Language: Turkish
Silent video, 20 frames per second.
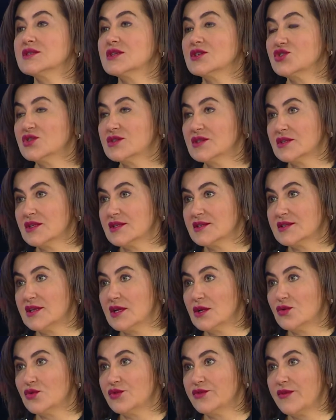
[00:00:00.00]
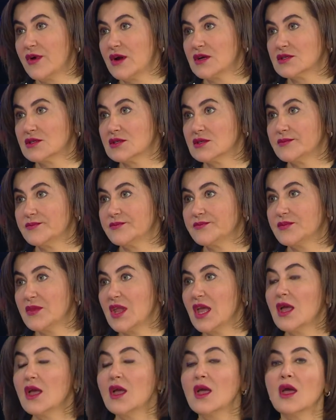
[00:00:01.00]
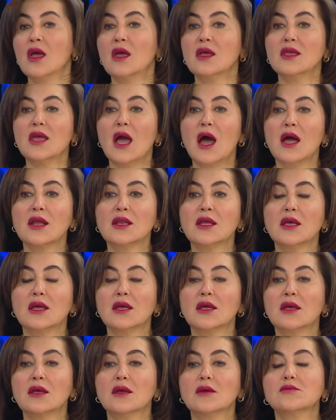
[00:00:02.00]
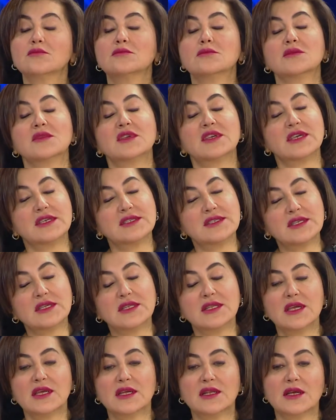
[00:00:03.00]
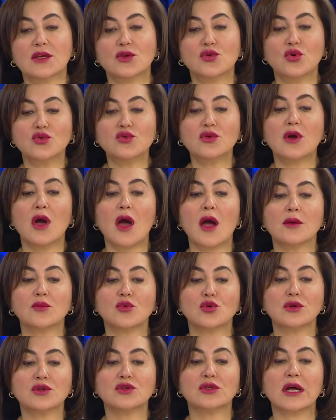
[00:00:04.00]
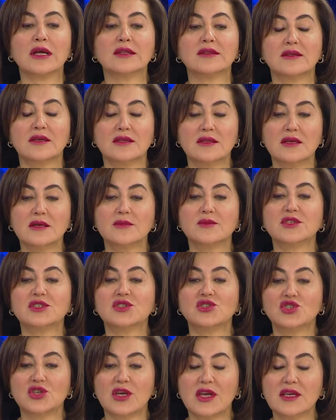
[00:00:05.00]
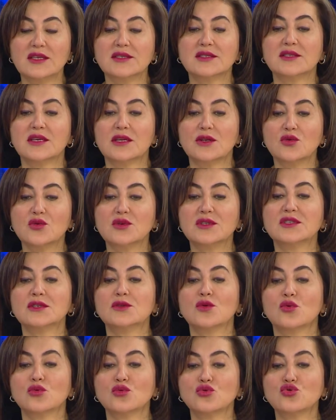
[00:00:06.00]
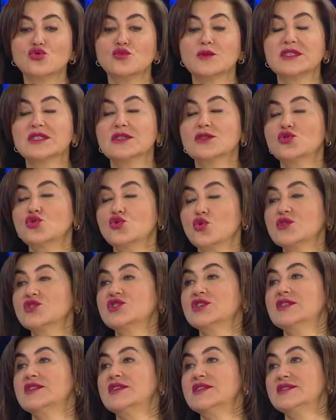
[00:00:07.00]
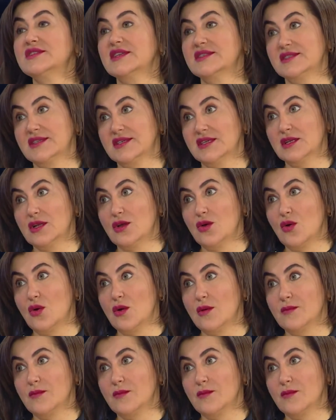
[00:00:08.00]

yaşında da selülit var. yani erken e, yaşlara kadar kesinlikle geldi. kötü karbonhidrat dediğimiz şey selülitin oluşmasını çok ciddi tetikliyor.